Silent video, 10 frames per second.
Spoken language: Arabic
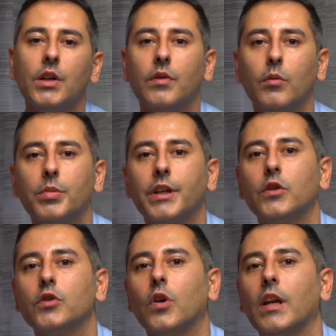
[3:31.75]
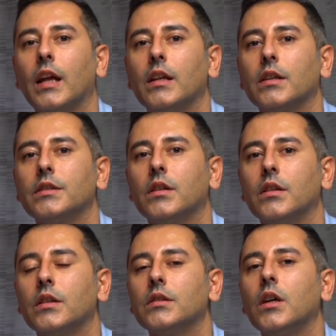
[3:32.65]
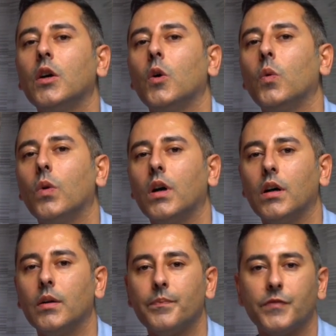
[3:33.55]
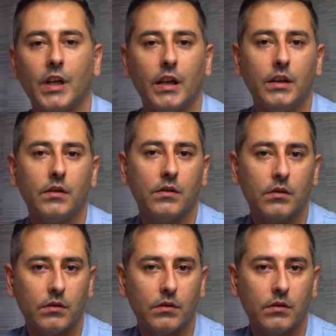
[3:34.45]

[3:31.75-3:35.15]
فممكن ندخل على القطارات ويعني